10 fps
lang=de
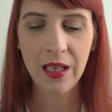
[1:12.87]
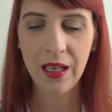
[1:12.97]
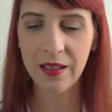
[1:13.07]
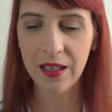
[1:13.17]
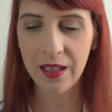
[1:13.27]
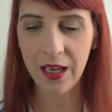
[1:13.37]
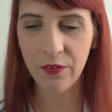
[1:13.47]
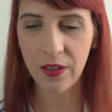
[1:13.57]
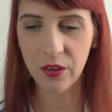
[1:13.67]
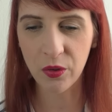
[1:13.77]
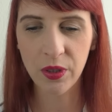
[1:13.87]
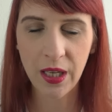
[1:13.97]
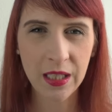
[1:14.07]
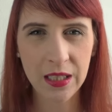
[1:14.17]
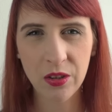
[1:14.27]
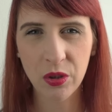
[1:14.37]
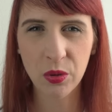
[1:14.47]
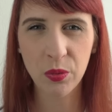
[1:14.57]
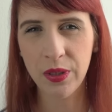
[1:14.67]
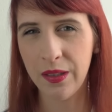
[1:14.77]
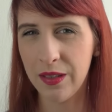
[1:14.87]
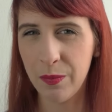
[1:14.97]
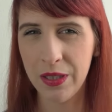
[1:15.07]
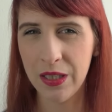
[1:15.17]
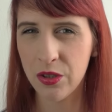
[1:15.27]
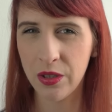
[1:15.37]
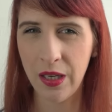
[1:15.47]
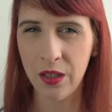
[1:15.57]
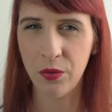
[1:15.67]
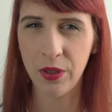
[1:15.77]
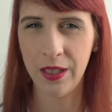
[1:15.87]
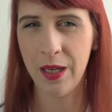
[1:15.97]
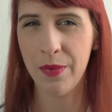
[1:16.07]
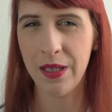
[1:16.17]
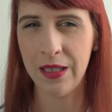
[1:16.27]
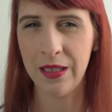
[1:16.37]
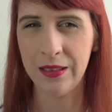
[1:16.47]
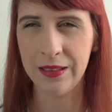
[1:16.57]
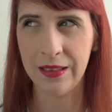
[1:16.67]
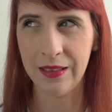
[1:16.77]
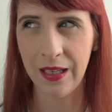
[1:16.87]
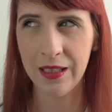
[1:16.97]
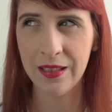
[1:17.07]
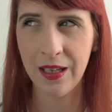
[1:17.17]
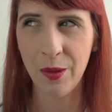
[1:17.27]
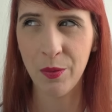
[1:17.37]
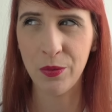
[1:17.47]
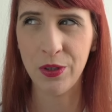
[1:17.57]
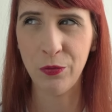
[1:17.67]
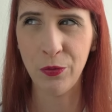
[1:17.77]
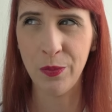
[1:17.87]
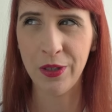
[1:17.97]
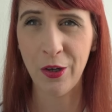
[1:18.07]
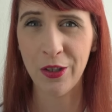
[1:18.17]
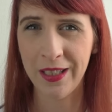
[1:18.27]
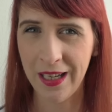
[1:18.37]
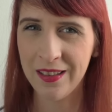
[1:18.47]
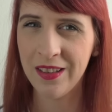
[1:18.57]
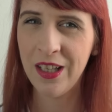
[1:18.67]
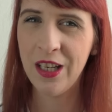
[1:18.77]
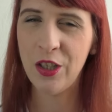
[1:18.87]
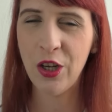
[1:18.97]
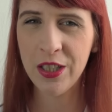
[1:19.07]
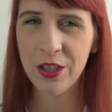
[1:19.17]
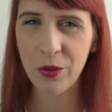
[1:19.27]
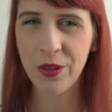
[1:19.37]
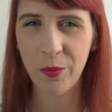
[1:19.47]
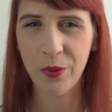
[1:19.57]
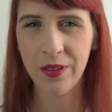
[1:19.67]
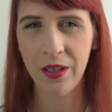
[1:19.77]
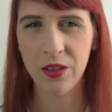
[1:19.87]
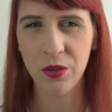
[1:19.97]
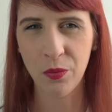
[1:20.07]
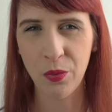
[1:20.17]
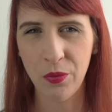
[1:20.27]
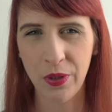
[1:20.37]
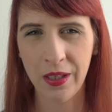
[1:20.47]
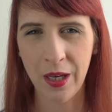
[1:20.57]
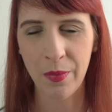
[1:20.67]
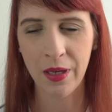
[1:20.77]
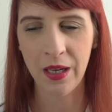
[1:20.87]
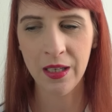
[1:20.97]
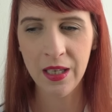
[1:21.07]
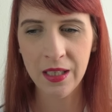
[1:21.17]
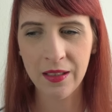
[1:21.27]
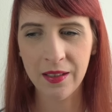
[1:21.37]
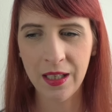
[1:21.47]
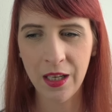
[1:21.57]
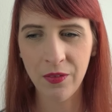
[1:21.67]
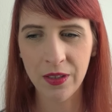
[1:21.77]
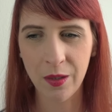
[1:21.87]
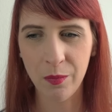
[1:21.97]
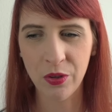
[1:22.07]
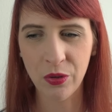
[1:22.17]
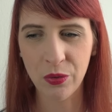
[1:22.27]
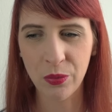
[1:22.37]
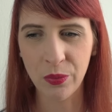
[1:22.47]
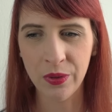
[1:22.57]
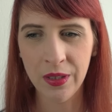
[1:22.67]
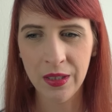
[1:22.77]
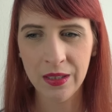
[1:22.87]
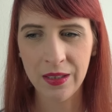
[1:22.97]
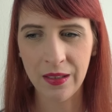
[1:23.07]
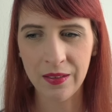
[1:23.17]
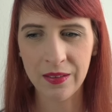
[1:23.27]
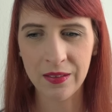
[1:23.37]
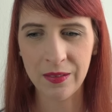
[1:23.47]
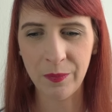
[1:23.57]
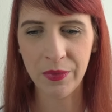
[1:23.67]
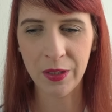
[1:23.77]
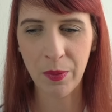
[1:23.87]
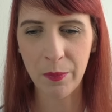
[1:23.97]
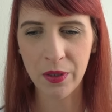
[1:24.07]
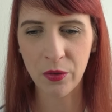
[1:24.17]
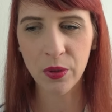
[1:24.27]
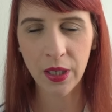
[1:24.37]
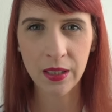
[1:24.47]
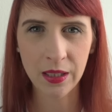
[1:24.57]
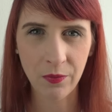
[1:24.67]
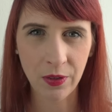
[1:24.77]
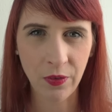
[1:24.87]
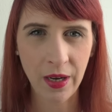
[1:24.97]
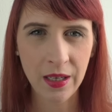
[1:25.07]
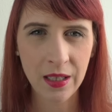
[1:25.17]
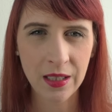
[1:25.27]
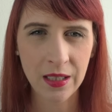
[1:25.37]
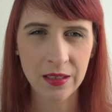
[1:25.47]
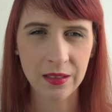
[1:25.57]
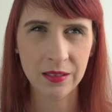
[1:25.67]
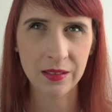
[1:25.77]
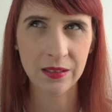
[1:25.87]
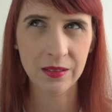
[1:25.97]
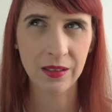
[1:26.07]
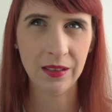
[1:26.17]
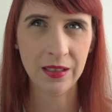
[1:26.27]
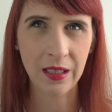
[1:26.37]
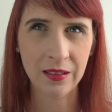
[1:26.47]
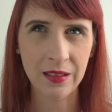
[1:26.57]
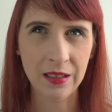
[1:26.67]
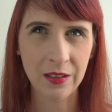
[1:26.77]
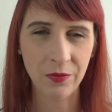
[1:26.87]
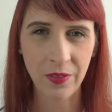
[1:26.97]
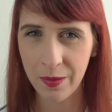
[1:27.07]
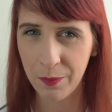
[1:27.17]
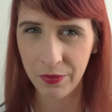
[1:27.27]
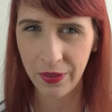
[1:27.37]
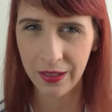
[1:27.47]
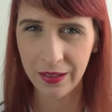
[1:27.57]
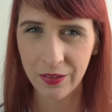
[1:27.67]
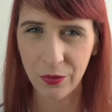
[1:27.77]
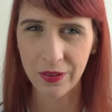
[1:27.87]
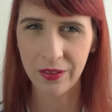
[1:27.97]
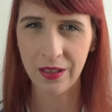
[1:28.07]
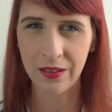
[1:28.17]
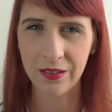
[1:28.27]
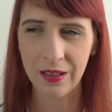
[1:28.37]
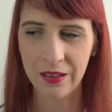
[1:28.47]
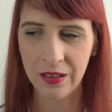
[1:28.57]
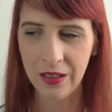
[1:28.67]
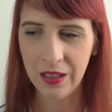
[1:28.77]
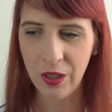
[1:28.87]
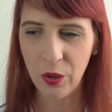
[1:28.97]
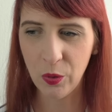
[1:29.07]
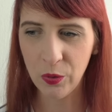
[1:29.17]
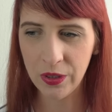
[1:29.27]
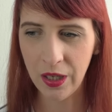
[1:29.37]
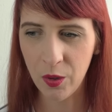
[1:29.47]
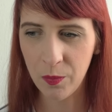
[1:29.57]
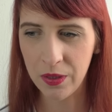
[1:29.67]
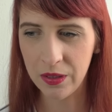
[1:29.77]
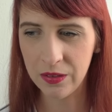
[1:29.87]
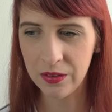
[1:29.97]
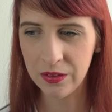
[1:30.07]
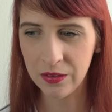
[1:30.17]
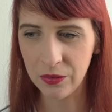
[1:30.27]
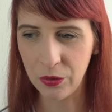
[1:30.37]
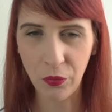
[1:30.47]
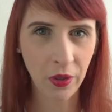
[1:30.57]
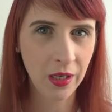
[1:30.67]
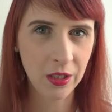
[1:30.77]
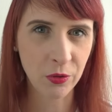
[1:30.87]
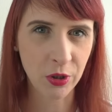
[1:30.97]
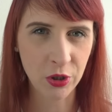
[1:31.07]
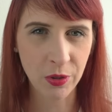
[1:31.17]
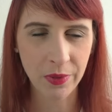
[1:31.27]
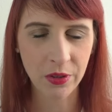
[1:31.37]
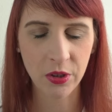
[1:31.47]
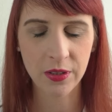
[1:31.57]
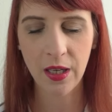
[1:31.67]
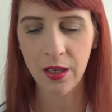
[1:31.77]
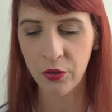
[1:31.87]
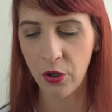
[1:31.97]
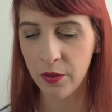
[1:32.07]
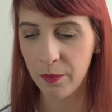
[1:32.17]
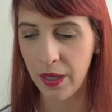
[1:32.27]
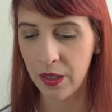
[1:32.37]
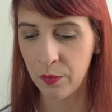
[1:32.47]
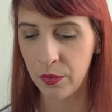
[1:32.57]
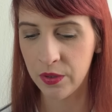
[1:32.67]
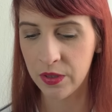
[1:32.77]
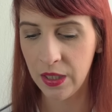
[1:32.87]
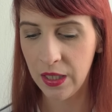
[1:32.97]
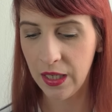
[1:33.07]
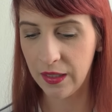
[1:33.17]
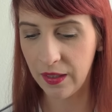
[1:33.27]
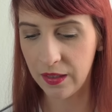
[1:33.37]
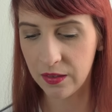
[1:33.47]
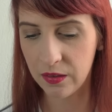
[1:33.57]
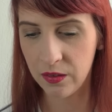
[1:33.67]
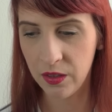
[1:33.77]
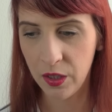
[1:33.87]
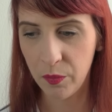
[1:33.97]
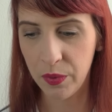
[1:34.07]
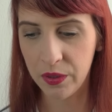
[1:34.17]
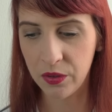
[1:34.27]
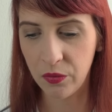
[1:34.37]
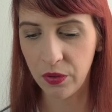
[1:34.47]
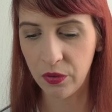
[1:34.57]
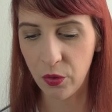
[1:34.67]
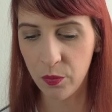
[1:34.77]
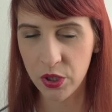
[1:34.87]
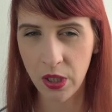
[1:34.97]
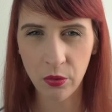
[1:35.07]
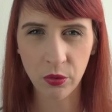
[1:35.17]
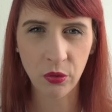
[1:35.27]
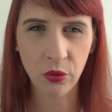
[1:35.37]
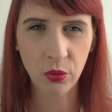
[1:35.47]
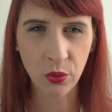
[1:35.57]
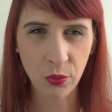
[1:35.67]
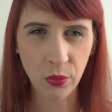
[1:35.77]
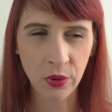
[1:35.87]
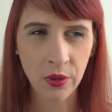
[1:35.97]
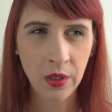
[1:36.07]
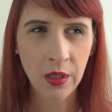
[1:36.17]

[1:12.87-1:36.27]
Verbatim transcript: Es hatte einfach gesundheitlich zu tun, dass ich mich nicht so gerne vor der Kamera gezeigt habe und ich fühle mich auch jetzt noch nicht hundertprozentig wohl vor der Kamera. Das hat einfach damit zu tun, dass ähm, sich bei mir gesundheitlich etwas verändert hat. Es ist jetzt nichts Weltbewegendes und es ist jetzt nicht unglaublich äh, gefährlich oder schlimm, dass ihr euch Sorgen machen müsst. Es hatte mit gewissen Umstellungen zu tun.